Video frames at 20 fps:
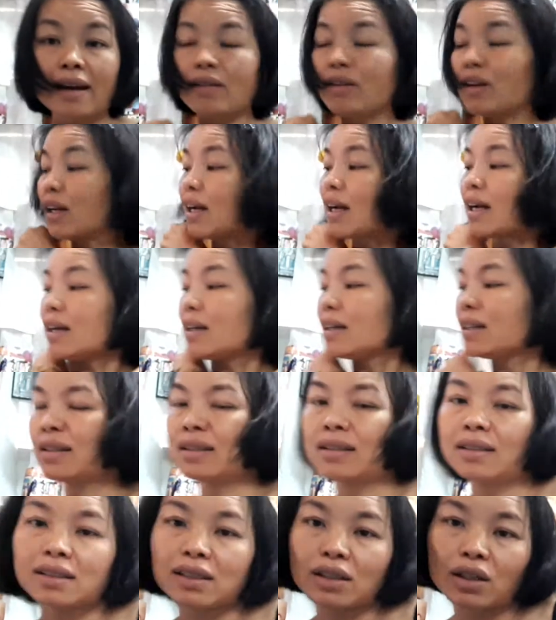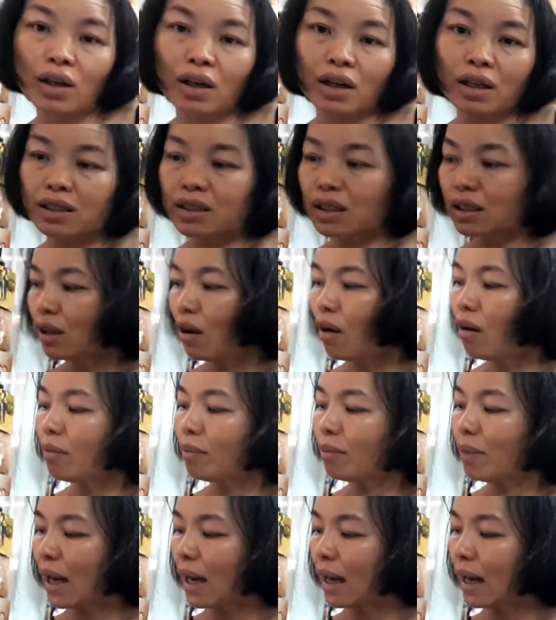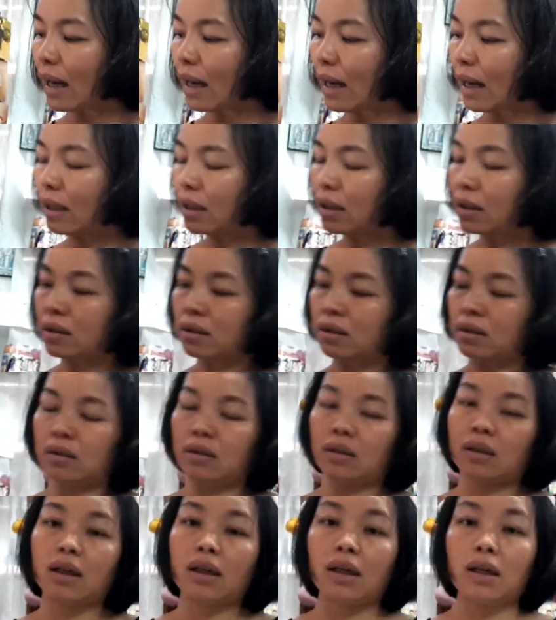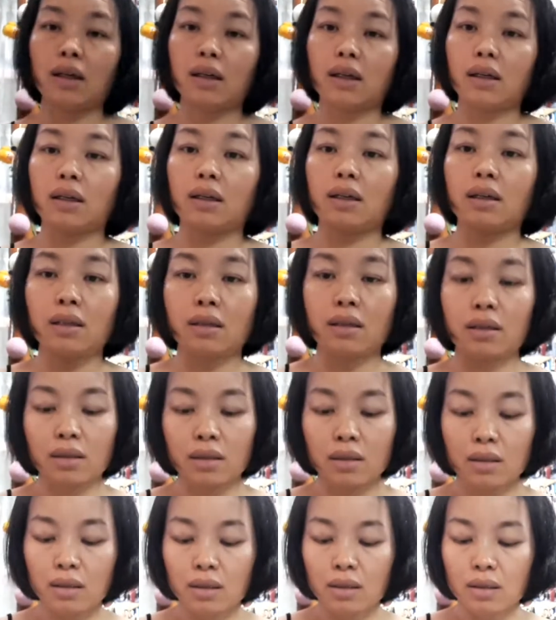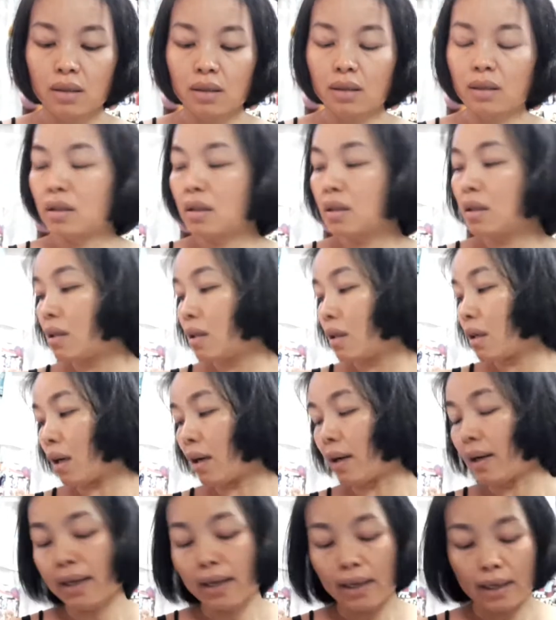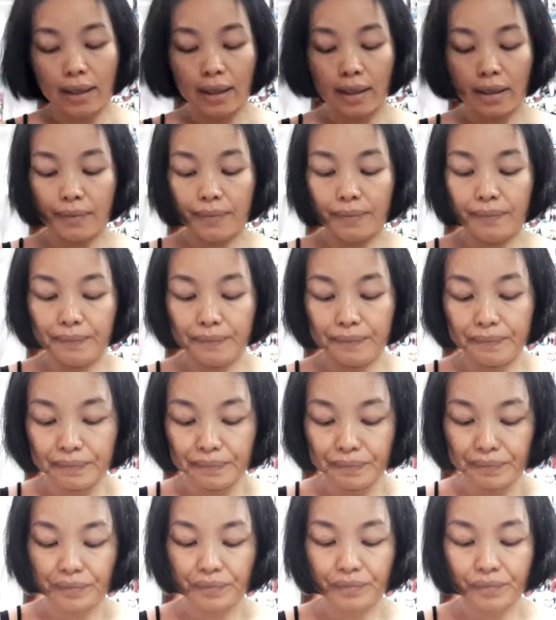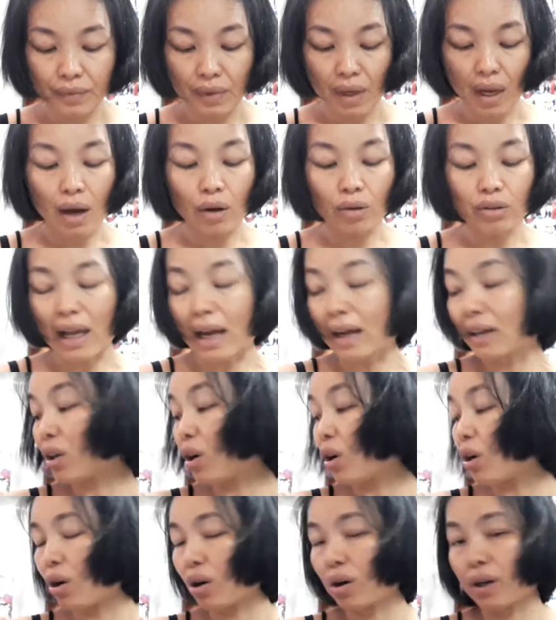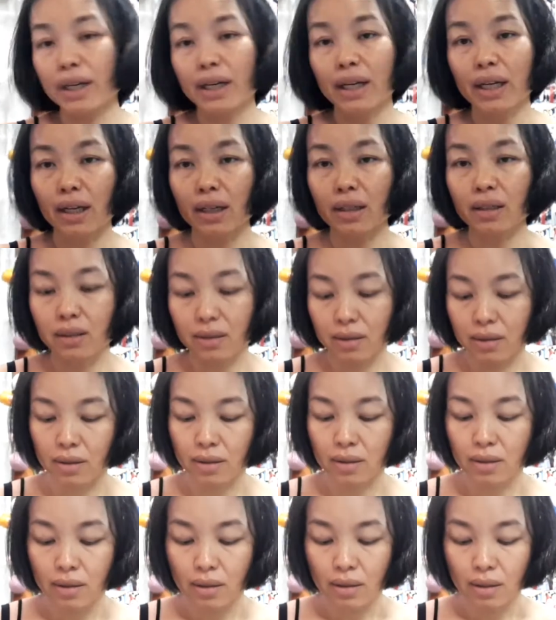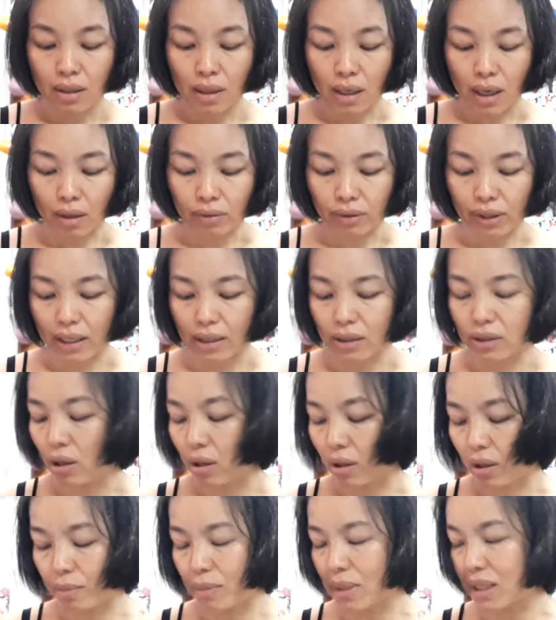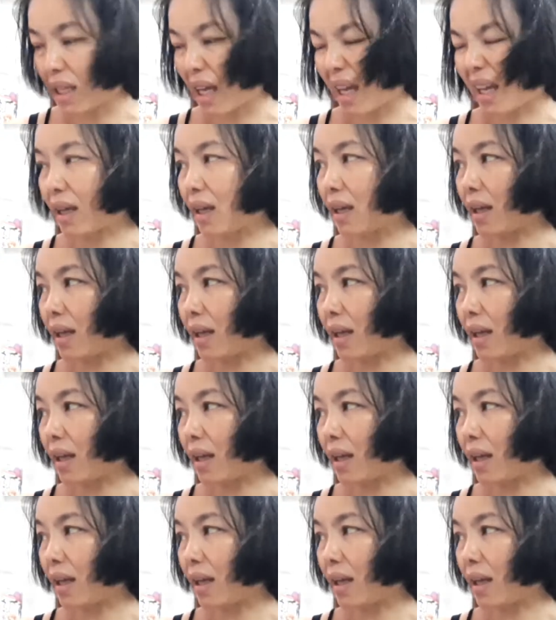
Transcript: วนะคะ ก็จะต้องมา เออเขาเรียกอะไร เอาตังทอนนะคะ เอาตังทอนมาใส่